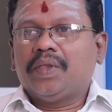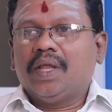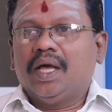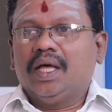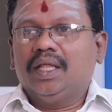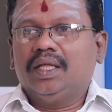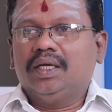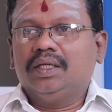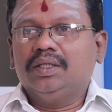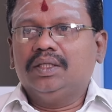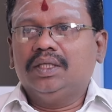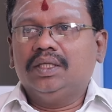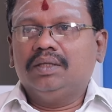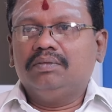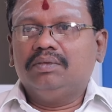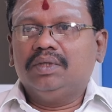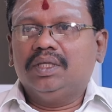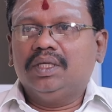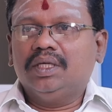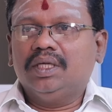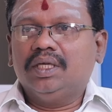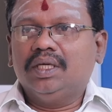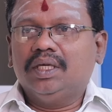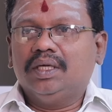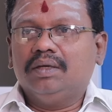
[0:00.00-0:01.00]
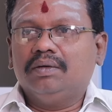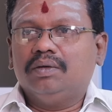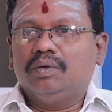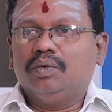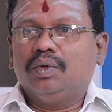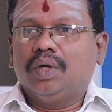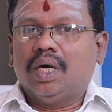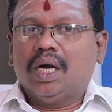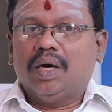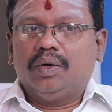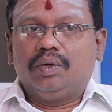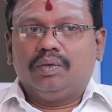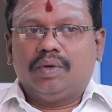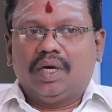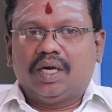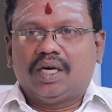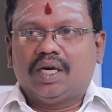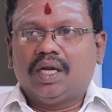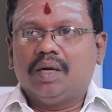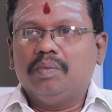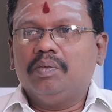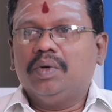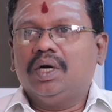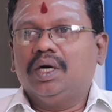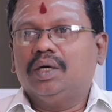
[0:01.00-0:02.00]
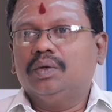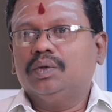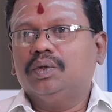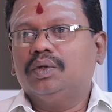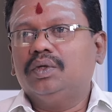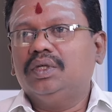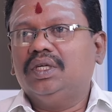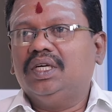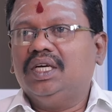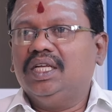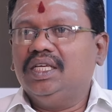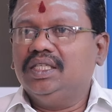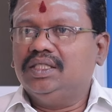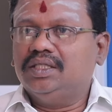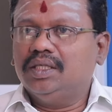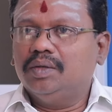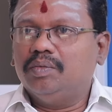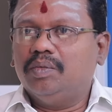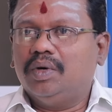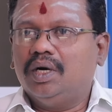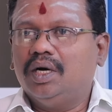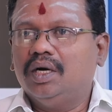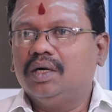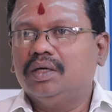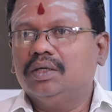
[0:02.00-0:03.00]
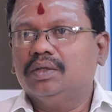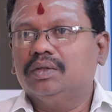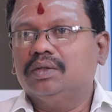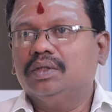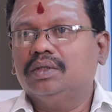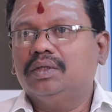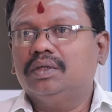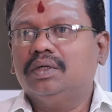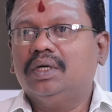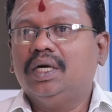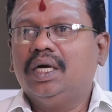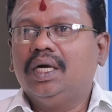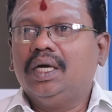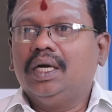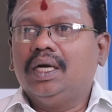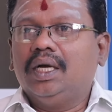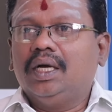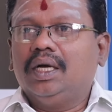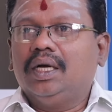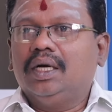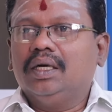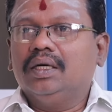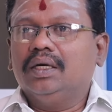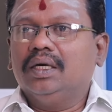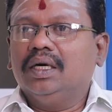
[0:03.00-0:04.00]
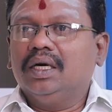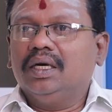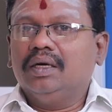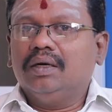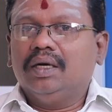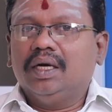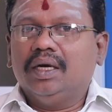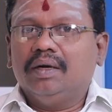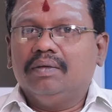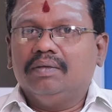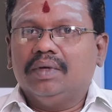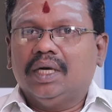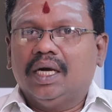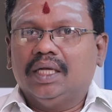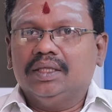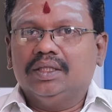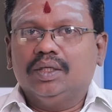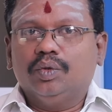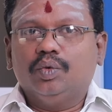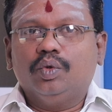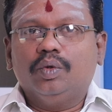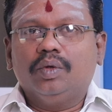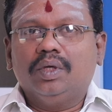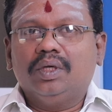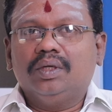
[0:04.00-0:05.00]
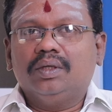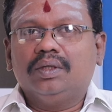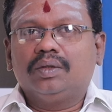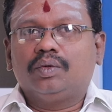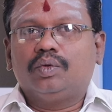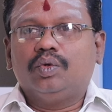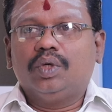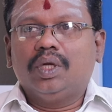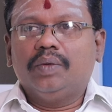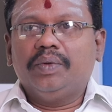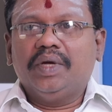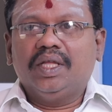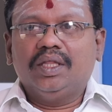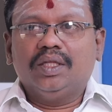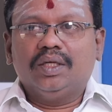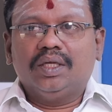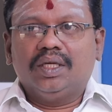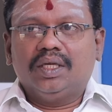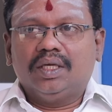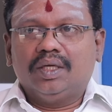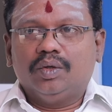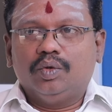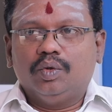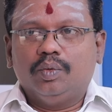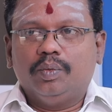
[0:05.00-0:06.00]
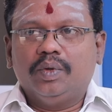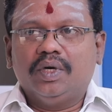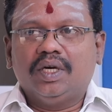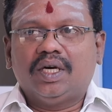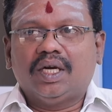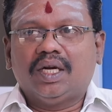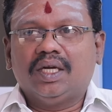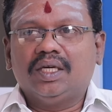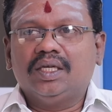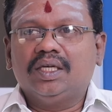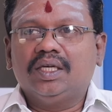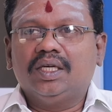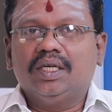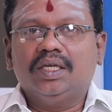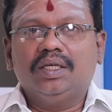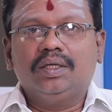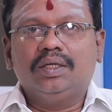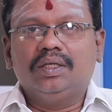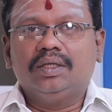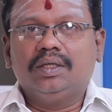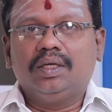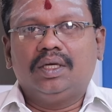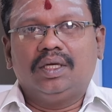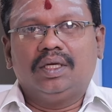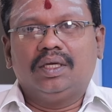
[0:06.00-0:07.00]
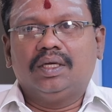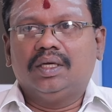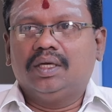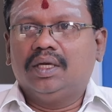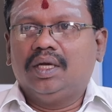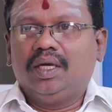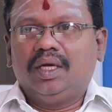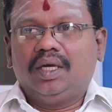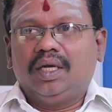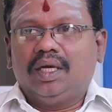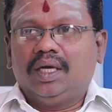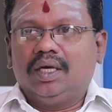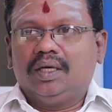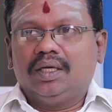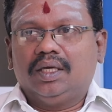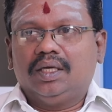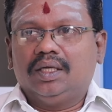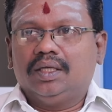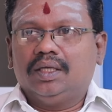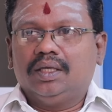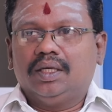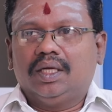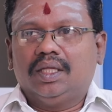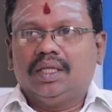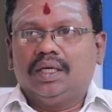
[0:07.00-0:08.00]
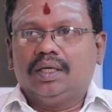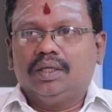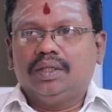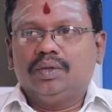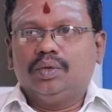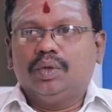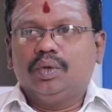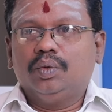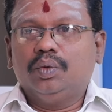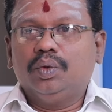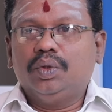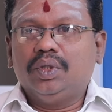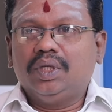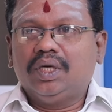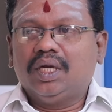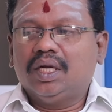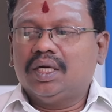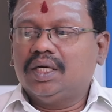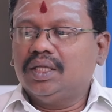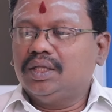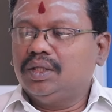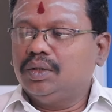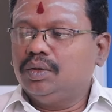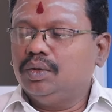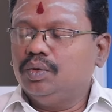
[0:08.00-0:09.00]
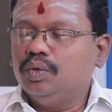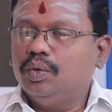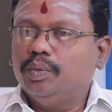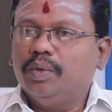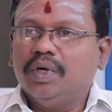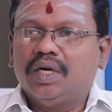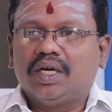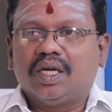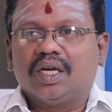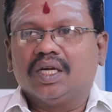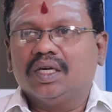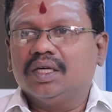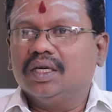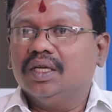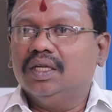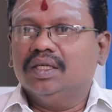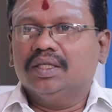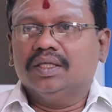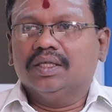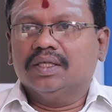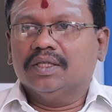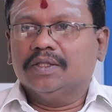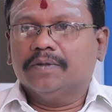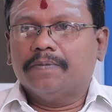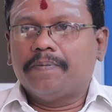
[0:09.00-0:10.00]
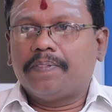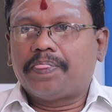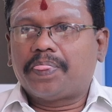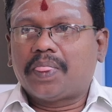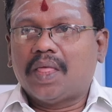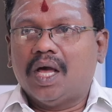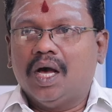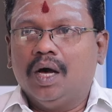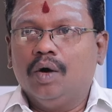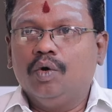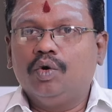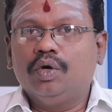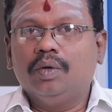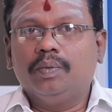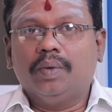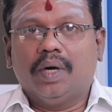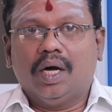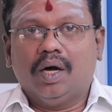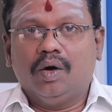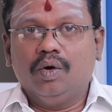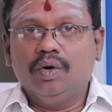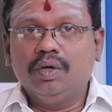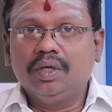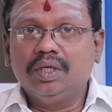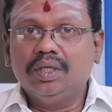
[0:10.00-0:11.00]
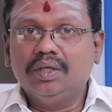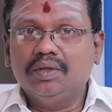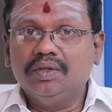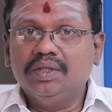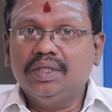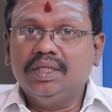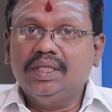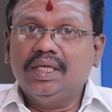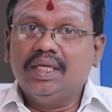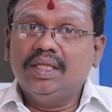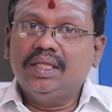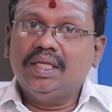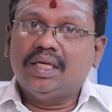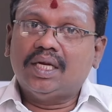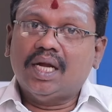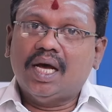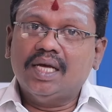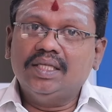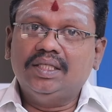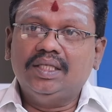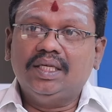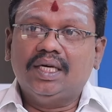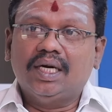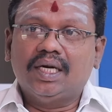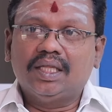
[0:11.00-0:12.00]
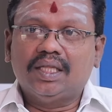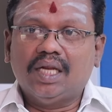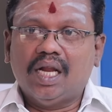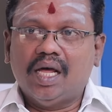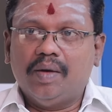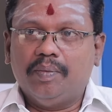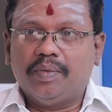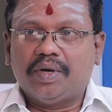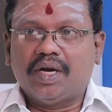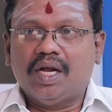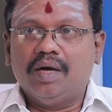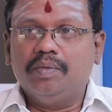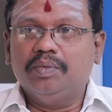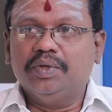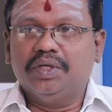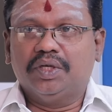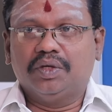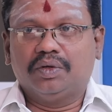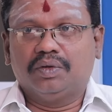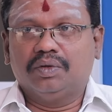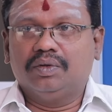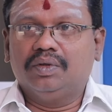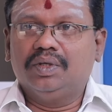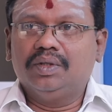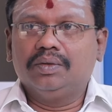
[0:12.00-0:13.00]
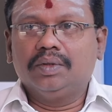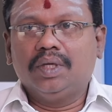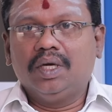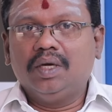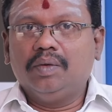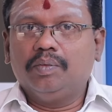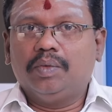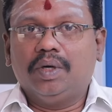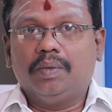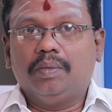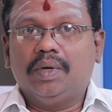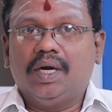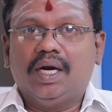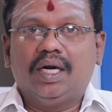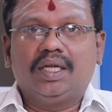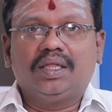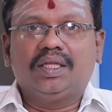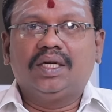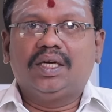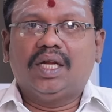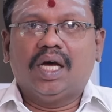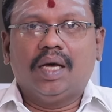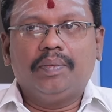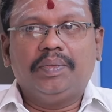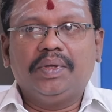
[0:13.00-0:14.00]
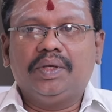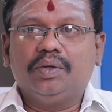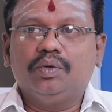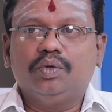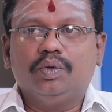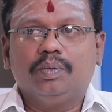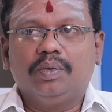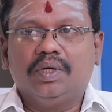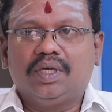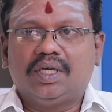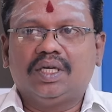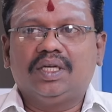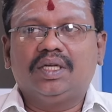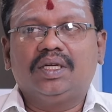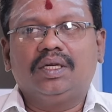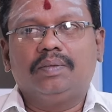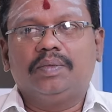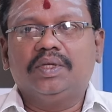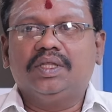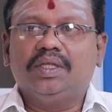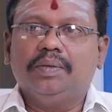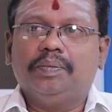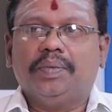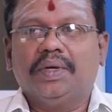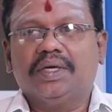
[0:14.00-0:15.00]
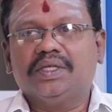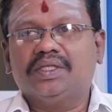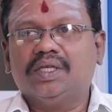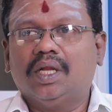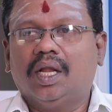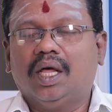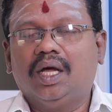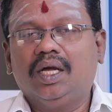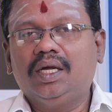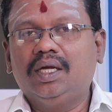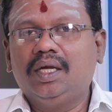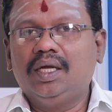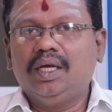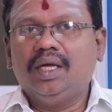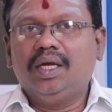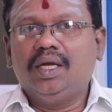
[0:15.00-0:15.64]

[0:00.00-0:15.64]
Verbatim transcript: அதாவது அவர் வக்கரமாகவோ நீசமாகவோ அந்த கூடவே அந்த உபகிரகங்கள்னு அதாவது ஒவ்வொரு கிரகத்துக்கும் உபகிரகங்கள் இருக்குது அவங்க அவங்க வந்து அந்த ராசி கட்டத்தில் அமராமல் இருக்கும் நம்ம அடுத்த டாபிக் உபகிரகங்களை பற்றி பேசலாம்